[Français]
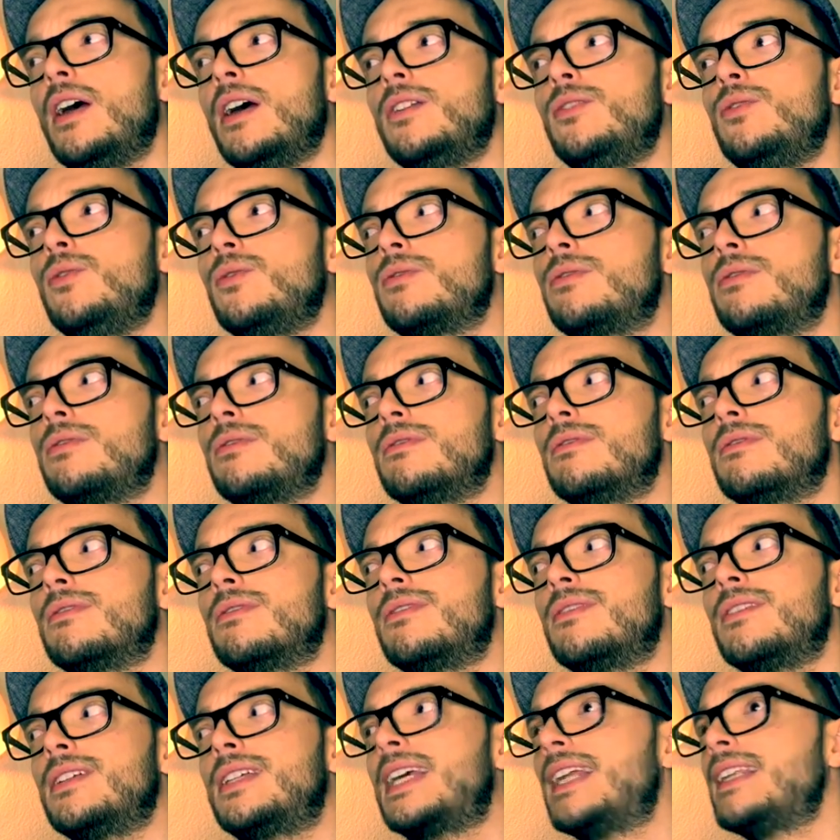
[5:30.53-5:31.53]
Donc,
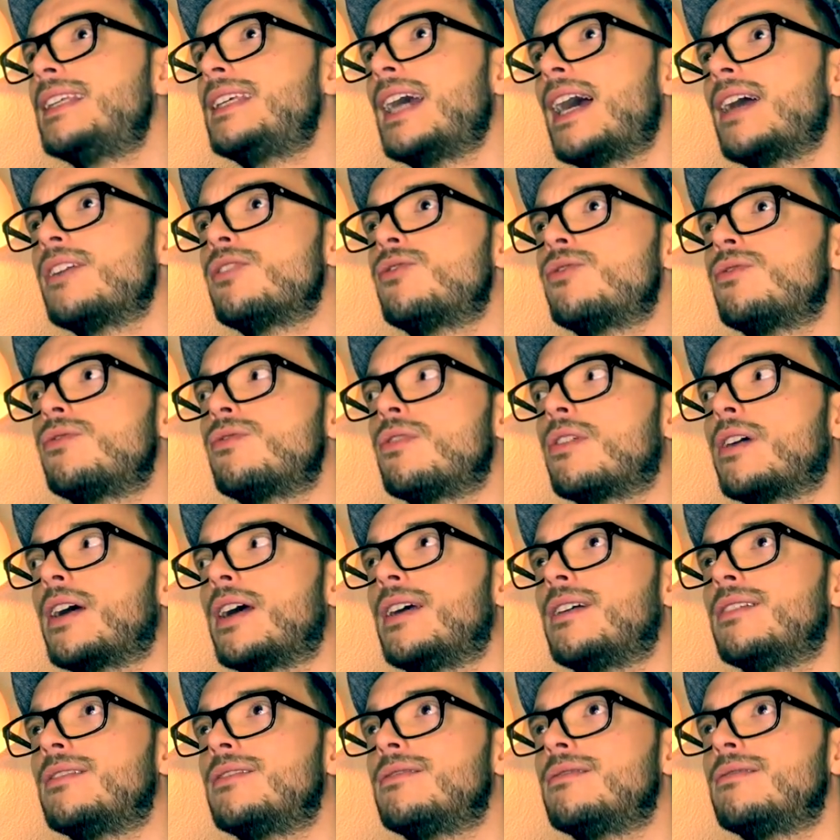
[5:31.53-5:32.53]
quelle carte je
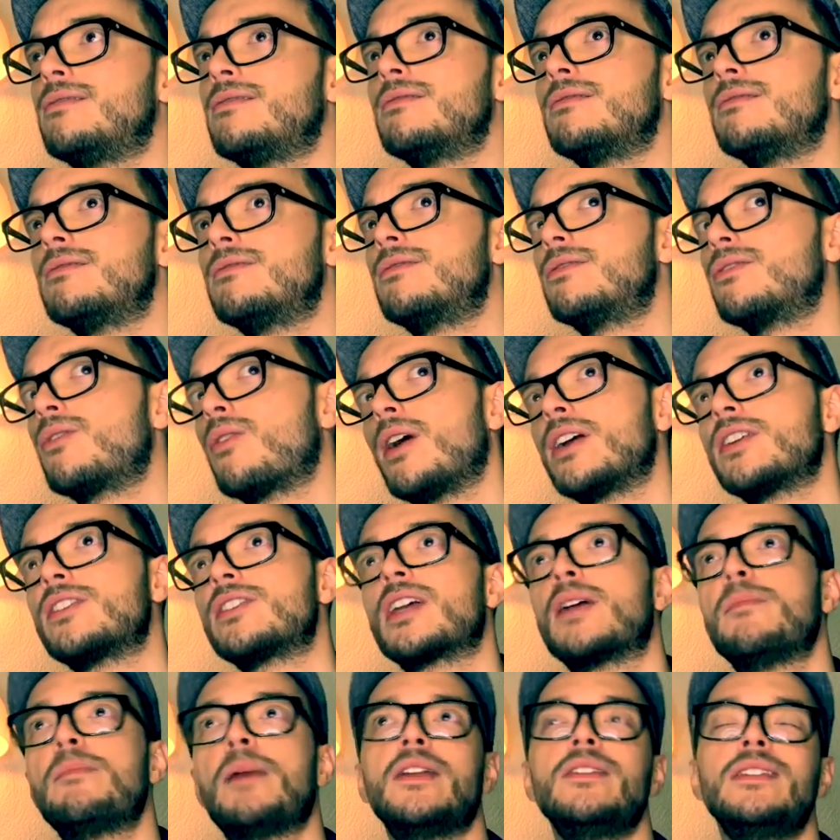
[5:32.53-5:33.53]
serais je, crois que je
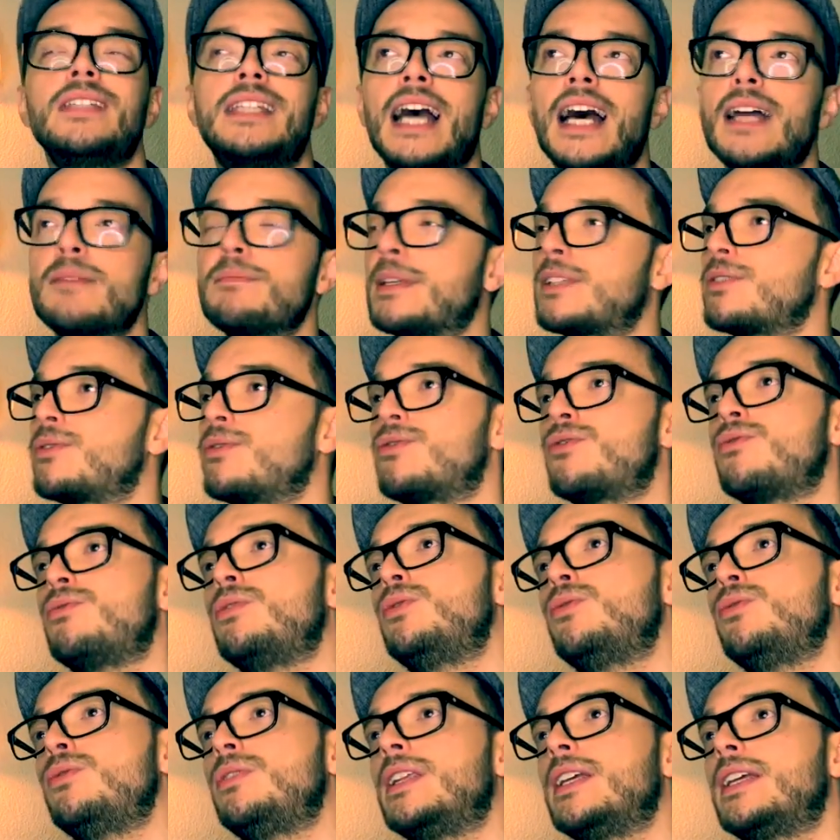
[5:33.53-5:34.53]
serais pas une carte parce que je suis
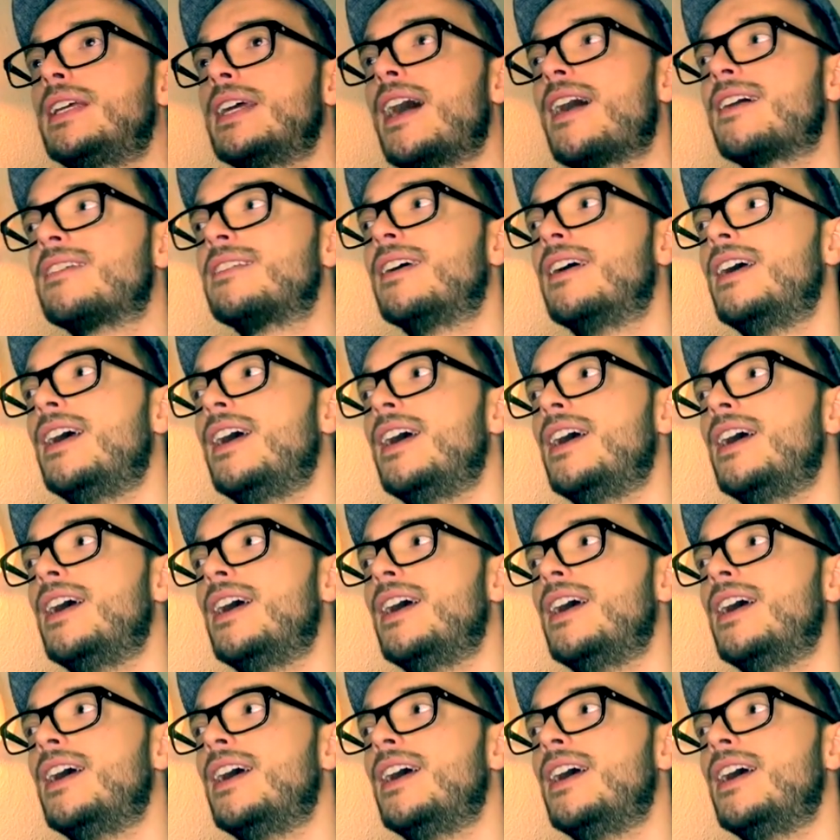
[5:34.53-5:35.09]
toutes les cartes.